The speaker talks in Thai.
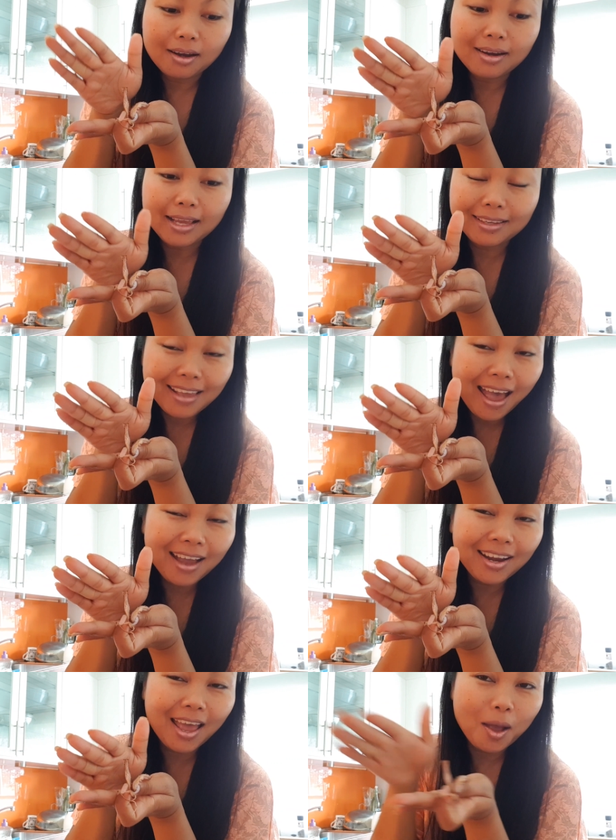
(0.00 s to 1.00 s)
เหล็กย่าง
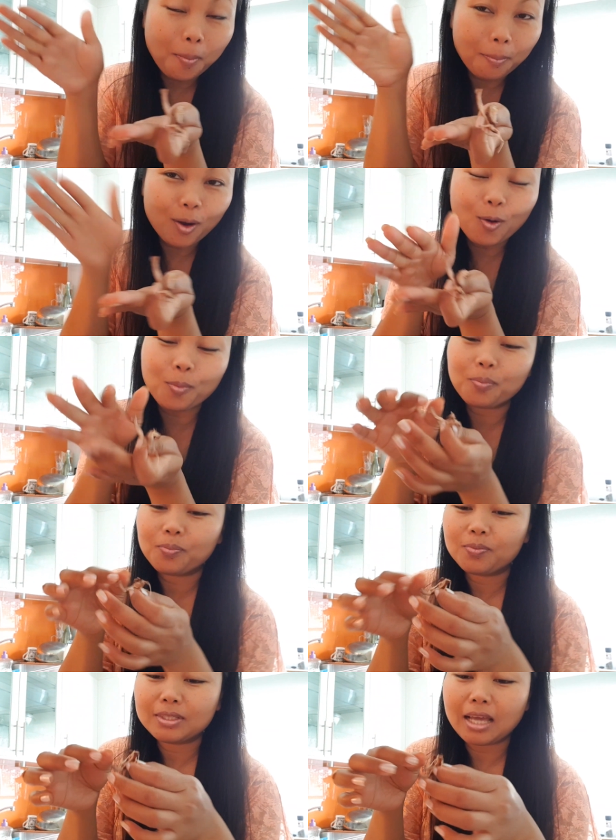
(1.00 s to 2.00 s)
นะ ประกบ
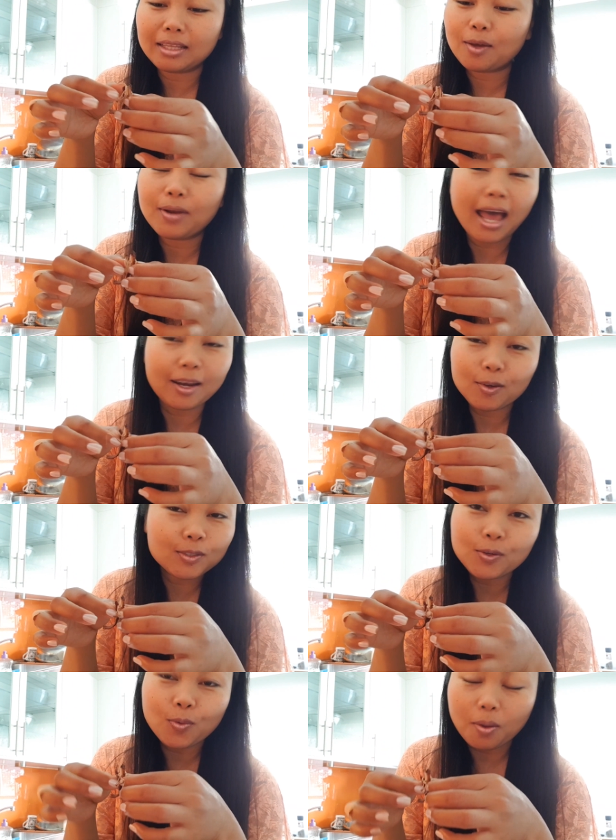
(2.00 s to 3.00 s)
ใช้เตาถ่านก็
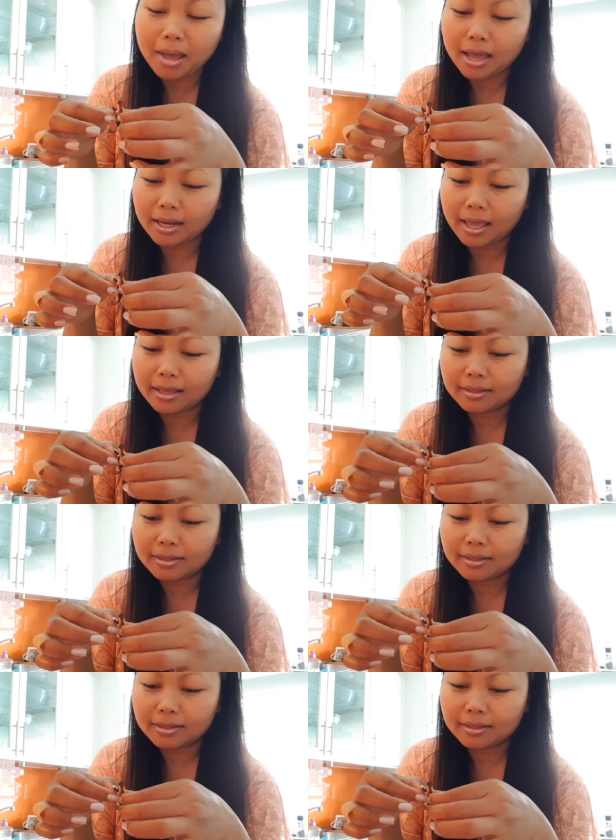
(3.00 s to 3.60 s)
สะดวกมากนะ